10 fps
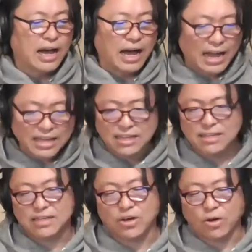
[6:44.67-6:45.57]
はい
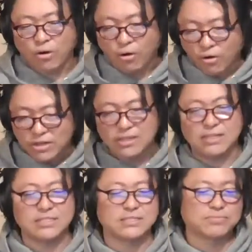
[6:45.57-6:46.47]
恋
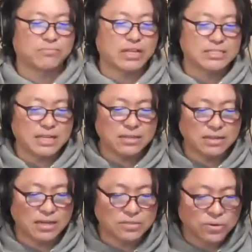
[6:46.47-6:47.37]
です
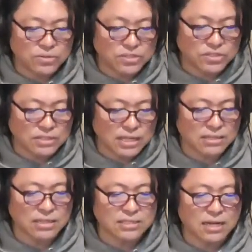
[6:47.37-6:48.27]

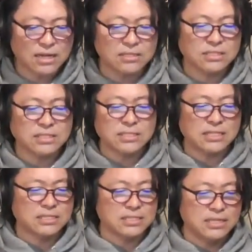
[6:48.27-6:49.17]
1967年3月
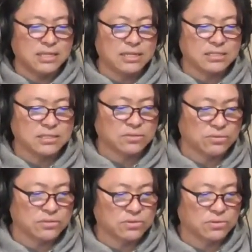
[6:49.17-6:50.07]
1日リリース
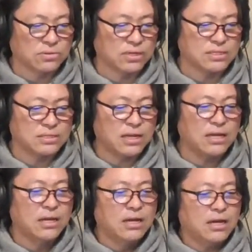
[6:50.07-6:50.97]
ということです
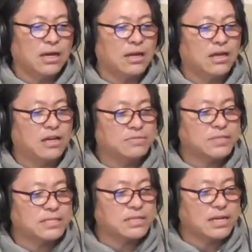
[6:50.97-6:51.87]
ね。えー、布
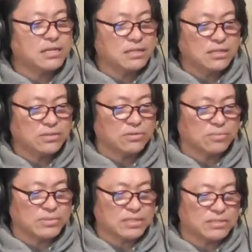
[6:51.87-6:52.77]
施さんにとっ
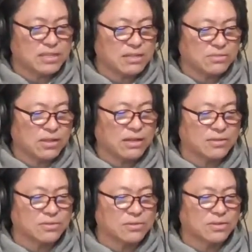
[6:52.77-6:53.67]
ても、布施さんのね、
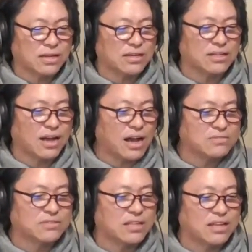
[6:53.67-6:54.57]
あの、キャリア
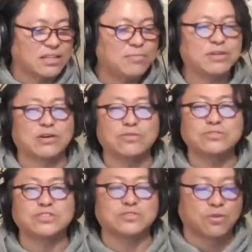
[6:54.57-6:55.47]
長くてね、デビューが
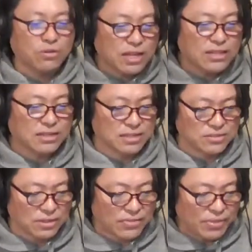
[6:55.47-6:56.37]
65年なんで
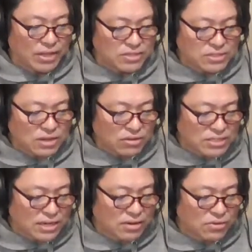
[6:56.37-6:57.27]
すよね。そしてこ
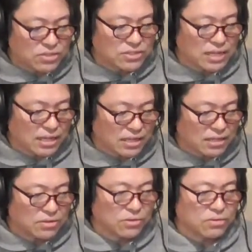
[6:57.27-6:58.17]
ちらが67
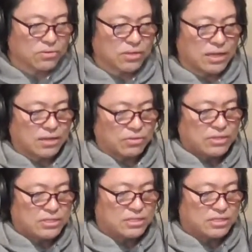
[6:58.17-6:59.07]
年ということで、えっと、
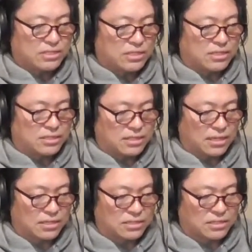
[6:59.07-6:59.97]
1、2、3、